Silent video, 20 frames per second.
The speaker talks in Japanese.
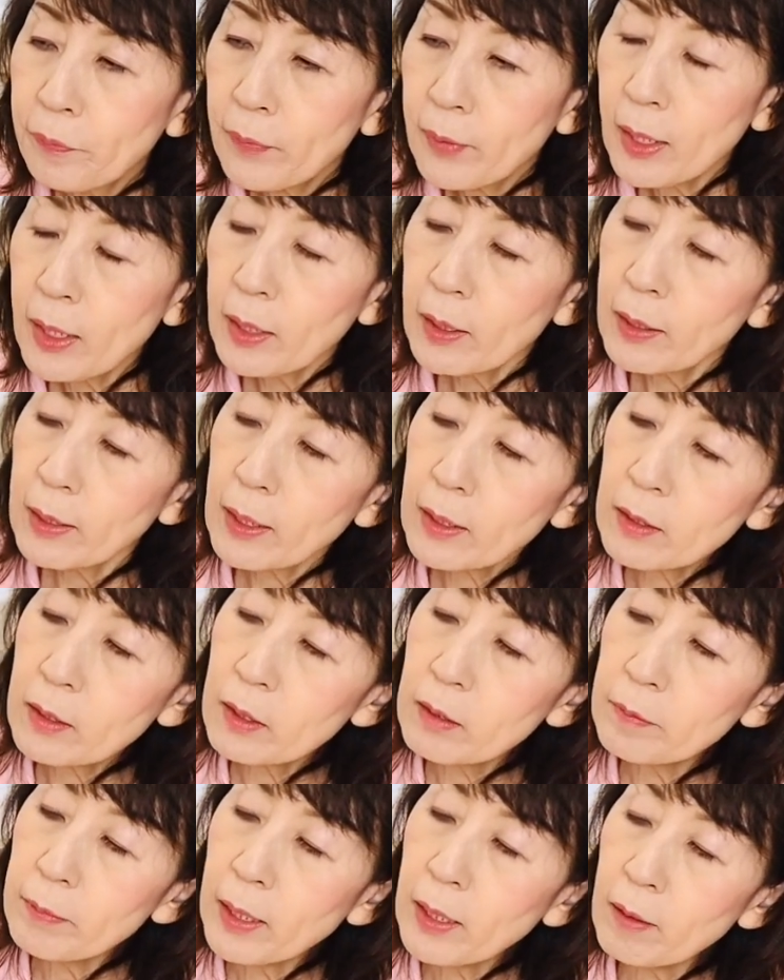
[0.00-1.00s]
で
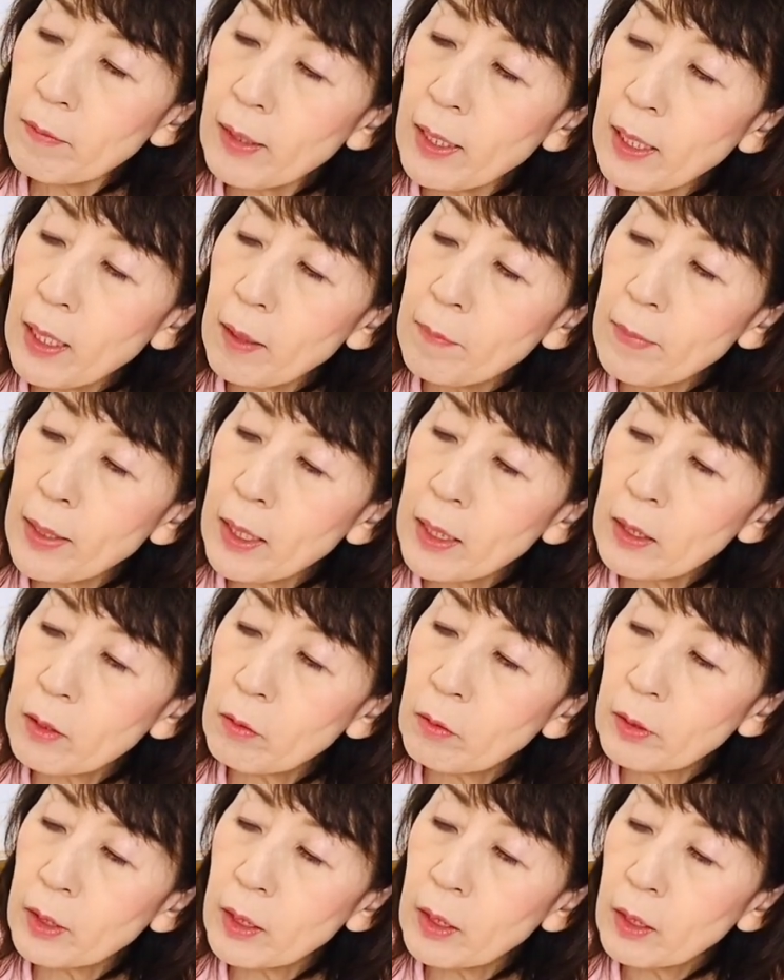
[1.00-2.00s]
棗芽は甘い
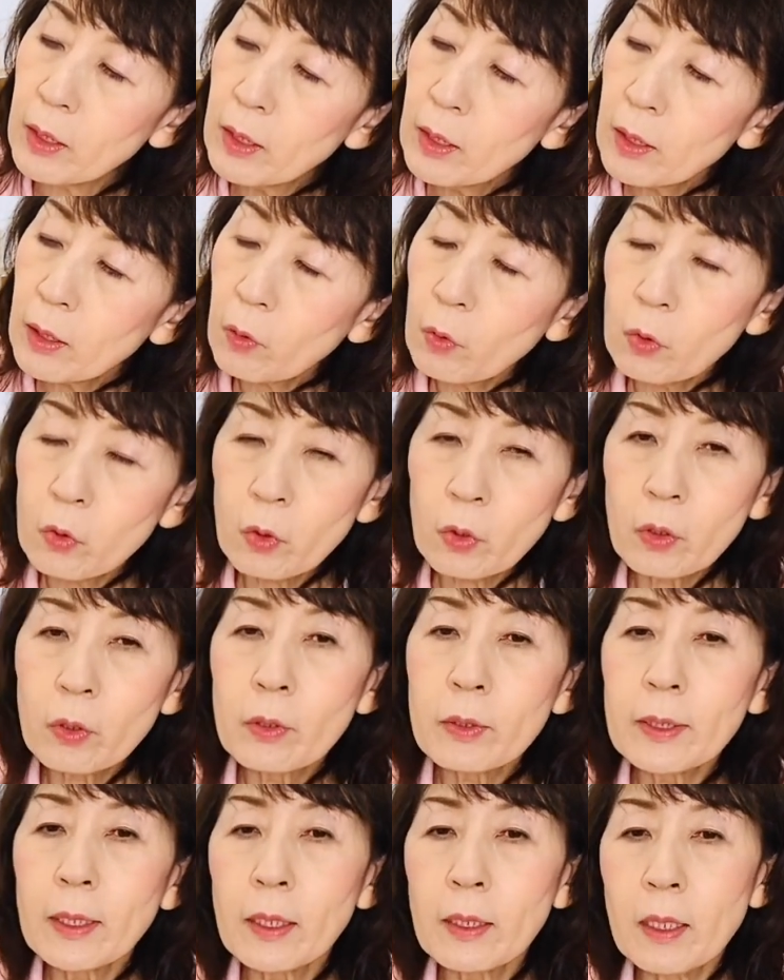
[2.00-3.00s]
のにこの
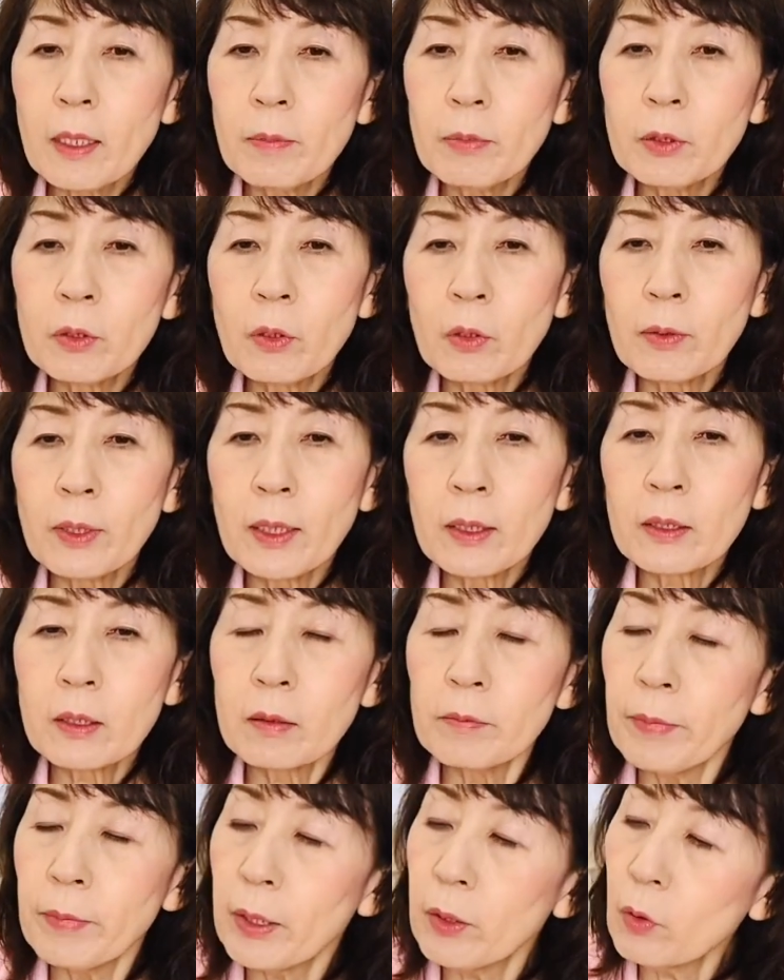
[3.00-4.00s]

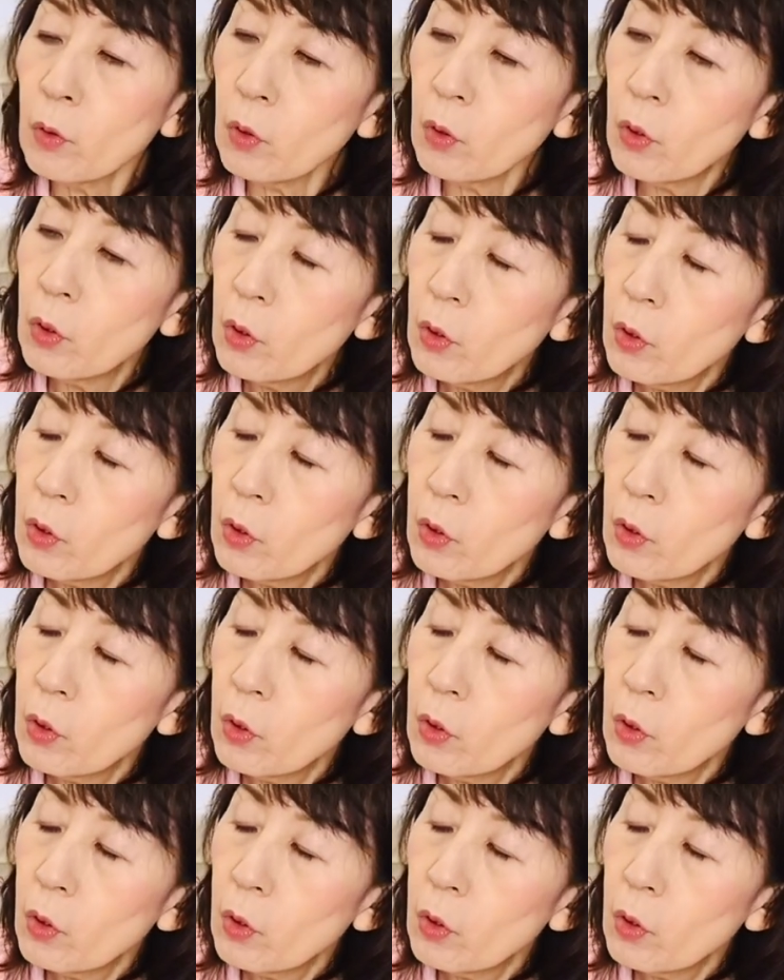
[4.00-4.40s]
サネブトナツメの